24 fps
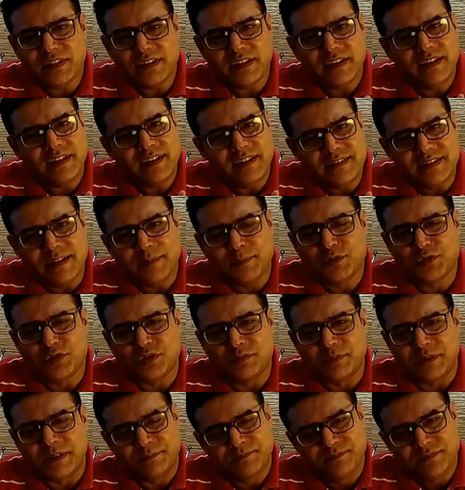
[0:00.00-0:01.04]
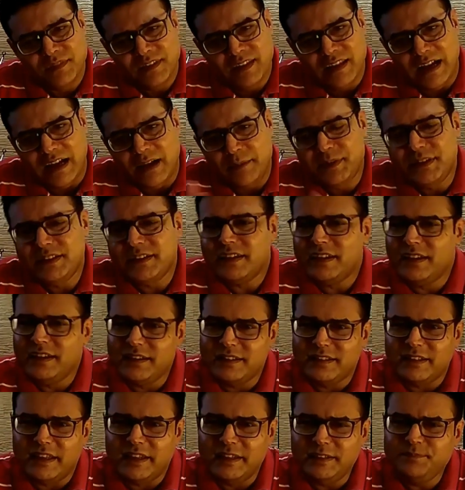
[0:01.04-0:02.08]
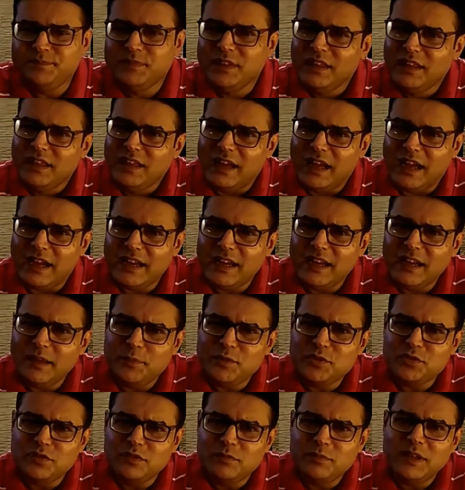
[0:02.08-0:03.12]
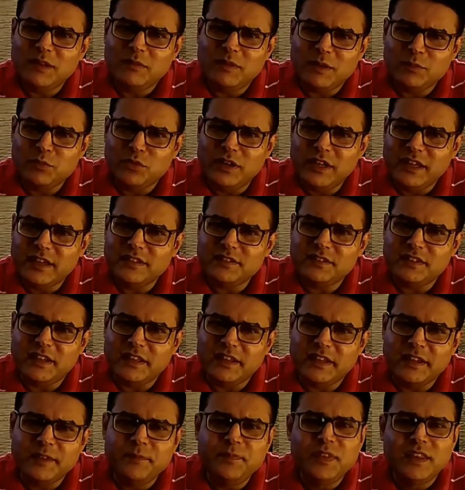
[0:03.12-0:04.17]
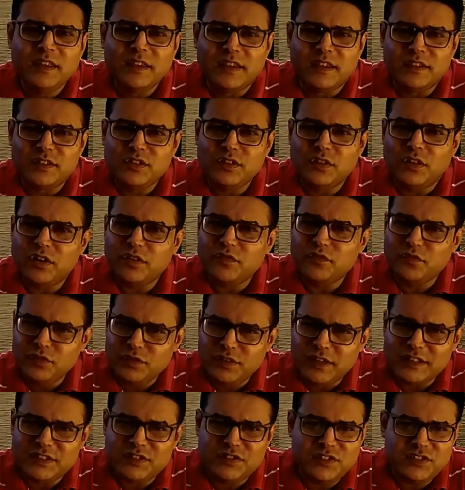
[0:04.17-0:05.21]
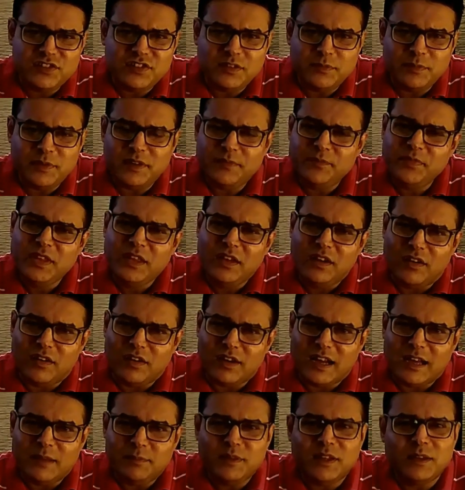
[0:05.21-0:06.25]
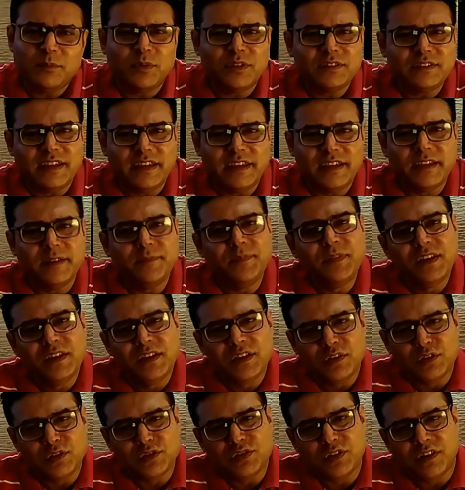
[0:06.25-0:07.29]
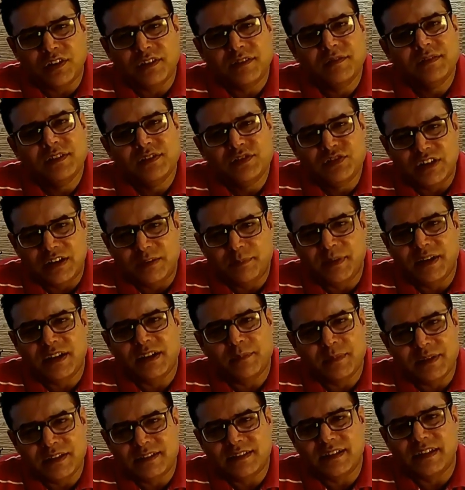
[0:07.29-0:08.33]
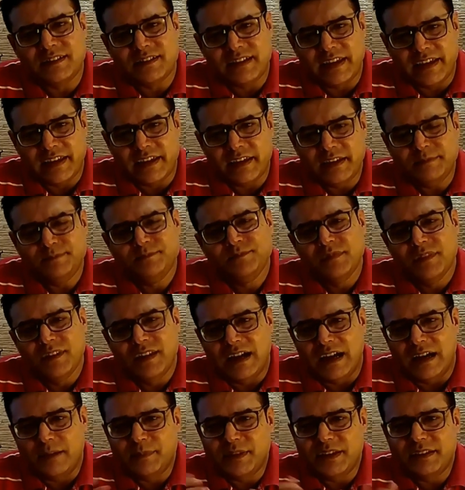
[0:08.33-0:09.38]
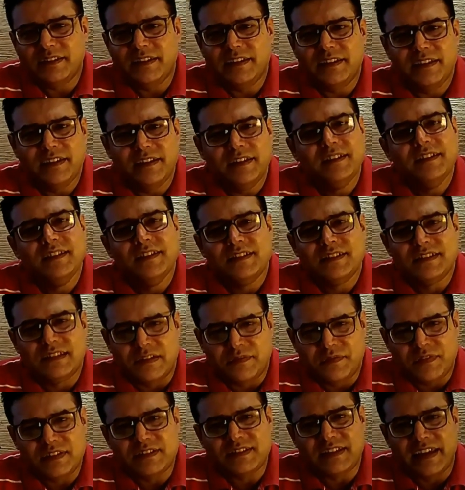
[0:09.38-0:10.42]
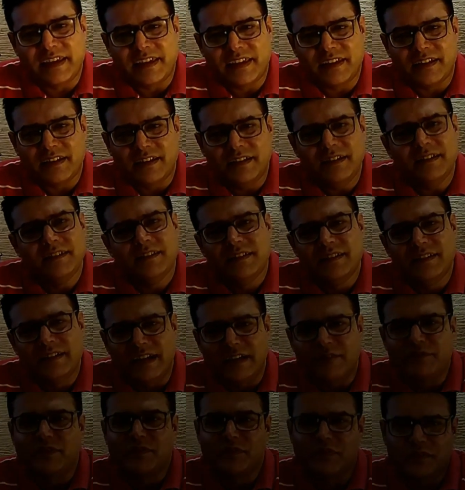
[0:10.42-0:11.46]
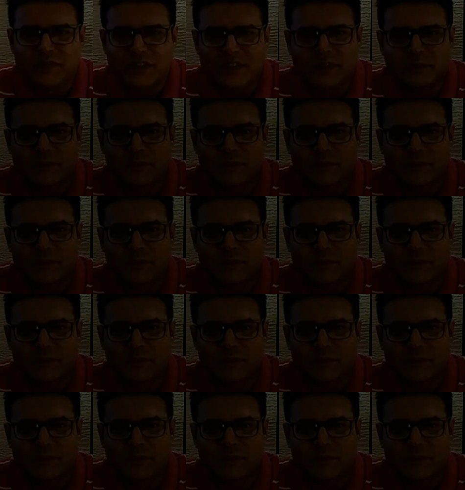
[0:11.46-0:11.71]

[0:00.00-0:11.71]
के इस एपिसोड में अभी तक के लिए इतना ही अगले एपिसोड में हम आपको लेके चलेंगे किसी और फूड डेस्टिनेशन पर और आप तक पहुँचाएंगे कुछ और चटपटे मज़ेदार जायके आप देखते रहिए सफ़र जायके का नेटवर्क फिफ्टीन